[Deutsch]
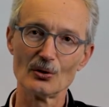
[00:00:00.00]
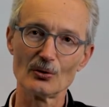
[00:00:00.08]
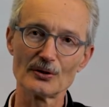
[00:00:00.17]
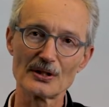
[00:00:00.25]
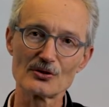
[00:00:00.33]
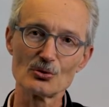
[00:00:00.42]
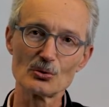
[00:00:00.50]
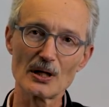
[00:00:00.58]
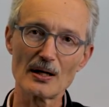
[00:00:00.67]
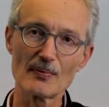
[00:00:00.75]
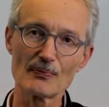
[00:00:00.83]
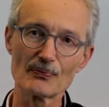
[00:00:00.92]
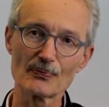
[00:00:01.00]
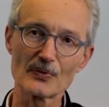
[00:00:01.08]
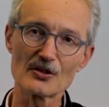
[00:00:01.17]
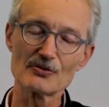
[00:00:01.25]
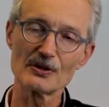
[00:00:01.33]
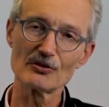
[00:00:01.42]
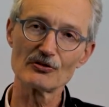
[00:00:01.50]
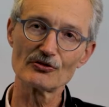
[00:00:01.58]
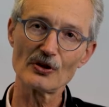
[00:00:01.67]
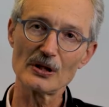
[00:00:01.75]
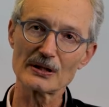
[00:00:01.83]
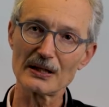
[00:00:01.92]
Und dazu kam, dass wir
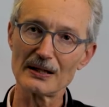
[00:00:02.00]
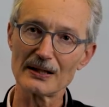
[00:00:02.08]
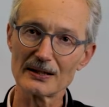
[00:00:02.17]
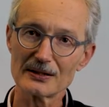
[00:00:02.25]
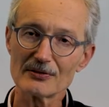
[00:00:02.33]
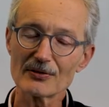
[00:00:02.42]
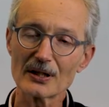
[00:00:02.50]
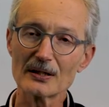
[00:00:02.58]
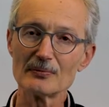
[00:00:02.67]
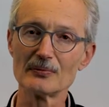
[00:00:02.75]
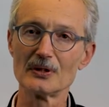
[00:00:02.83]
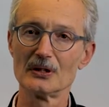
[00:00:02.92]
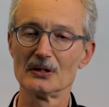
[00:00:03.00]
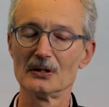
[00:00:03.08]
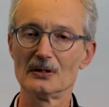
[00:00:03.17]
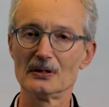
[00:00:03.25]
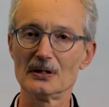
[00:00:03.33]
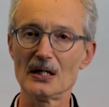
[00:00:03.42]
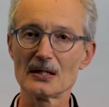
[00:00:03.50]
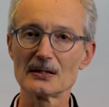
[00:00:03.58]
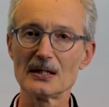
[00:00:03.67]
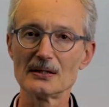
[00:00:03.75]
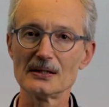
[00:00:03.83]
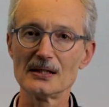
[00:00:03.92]
völlig alleine waren. Nach
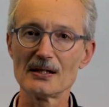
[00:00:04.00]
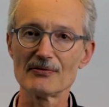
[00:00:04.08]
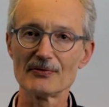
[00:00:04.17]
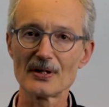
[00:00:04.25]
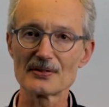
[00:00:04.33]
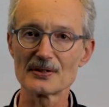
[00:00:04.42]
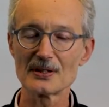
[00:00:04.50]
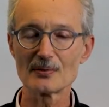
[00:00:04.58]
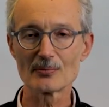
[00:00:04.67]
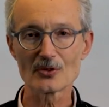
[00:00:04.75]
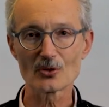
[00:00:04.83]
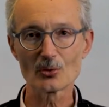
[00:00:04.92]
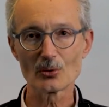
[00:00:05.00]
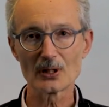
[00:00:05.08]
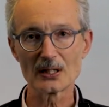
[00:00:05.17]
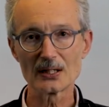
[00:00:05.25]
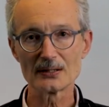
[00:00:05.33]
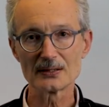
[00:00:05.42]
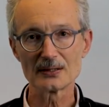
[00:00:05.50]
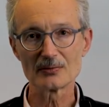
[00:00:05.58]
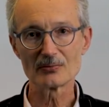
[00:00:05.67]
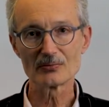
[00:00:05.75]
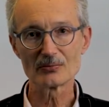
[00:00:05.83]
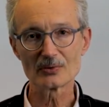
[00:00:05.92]
9-11 war es eben so,
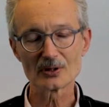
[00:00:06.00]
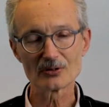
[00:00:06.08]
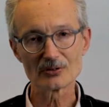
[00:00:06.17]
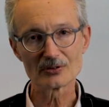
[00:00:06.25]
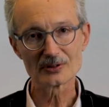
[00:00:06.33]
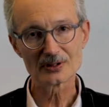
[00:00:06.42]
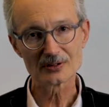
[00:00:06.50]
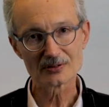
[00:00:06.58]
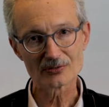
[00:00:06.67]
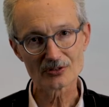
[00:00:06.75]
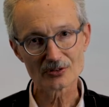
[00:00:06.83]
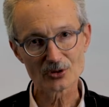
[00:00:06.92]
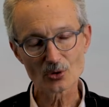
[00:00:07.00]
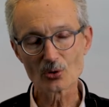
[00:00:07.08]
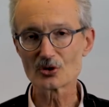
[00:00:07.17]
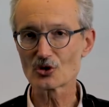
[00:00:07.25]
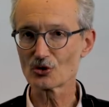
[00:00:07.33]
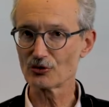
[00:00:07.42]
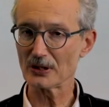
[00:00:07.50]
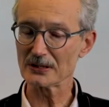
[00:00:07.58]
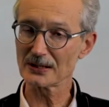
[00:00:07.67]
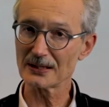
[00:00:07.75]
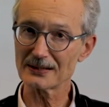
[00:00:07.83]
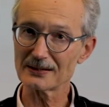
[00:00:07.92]
einen äh, Jungen zu
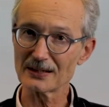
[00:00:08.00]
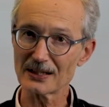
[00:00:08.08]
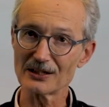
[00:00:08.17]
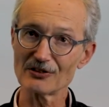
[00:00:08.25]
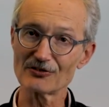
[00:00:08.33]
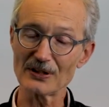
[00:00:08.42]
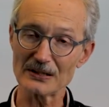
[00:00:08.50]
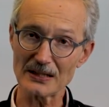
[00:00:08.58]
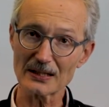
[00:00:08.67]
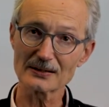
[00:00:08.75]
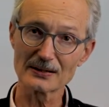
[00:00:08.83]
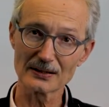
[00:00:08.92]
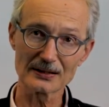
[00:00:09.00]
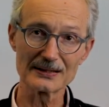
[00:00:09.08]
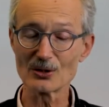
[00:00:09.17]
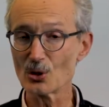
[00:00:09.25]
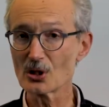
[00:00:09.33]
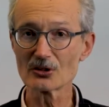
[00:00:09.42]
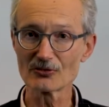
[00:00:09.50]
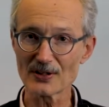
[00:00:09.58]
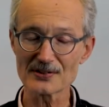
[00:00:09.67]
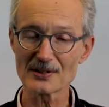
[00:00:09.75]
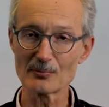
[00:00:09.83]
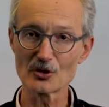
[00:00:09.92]
vertreten, der in den Verdacht gerät,
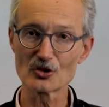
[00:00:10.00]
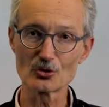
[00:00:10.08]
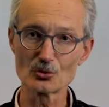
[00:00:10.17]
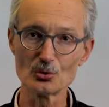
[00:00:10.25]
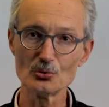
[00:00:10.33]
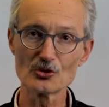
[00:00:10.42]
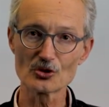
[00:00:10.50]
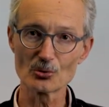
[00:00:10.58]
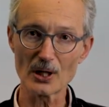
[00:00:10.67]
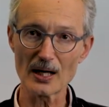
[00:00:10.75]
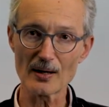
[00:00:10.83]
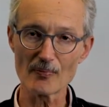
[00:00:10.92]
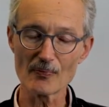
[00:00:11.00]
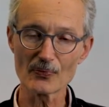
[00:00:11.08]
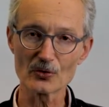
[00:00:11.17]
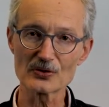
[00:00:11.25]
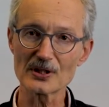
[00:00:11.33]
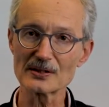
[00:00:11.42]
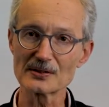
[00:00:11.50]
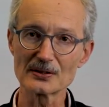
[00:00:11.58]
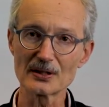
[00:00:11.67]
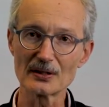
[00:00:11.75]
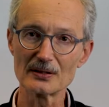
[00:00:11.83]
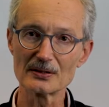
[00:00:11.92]
irgendwas damit zu tun zu haben. Und es hat sich
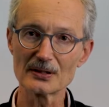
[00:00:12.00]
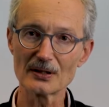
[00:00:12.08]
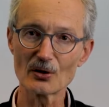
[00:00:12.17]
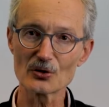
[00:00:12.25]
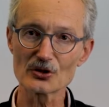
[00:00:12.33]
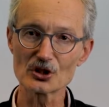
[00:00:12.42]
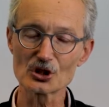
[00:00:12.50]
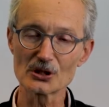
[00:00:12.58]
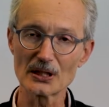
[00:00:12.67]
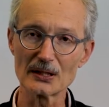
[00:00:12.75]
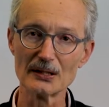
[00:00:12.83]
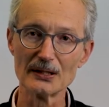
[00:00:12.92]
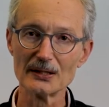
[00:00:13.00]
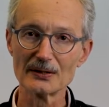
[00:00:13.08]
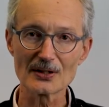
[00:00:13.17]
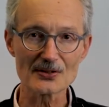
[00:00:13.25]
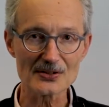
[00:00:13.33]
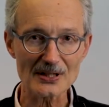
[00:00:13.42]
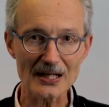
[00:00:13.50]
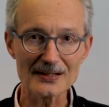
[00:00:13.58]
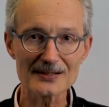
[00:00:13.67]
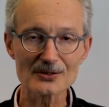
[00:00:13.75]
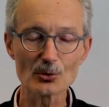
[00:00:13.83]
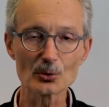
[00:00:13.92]
ja hinterher herausgestellt, dass es
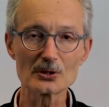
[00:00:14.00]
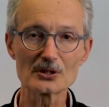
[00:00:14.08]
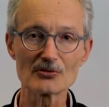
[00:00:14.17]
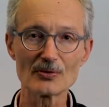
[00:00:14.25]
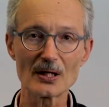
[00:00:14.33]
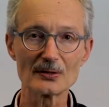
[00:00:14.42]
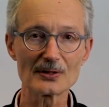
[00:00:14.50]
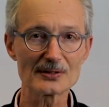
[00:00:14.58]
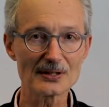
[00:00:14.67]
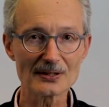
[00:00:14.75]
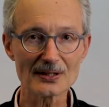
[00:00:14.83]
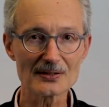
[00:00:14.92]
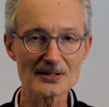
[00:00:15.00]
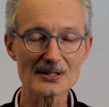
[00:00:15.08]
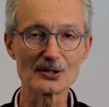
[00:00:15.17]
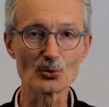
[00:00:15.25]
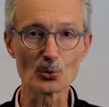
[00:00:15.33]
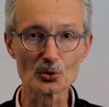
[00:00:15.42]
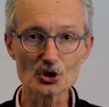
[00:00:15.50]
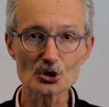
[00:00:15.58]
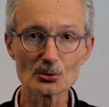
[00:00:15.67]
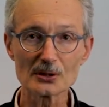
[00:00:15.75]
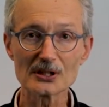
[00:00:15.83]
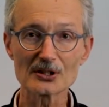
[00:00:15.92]
alles Gerüchte waren, dass er tatsächlich
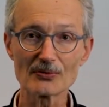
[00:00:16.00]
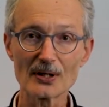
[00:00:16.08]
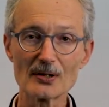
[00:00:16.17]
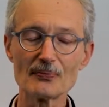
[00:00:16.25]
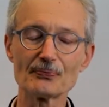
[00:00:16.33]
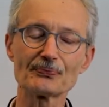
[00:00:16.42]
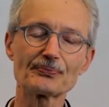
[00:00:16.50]
unschuldig war.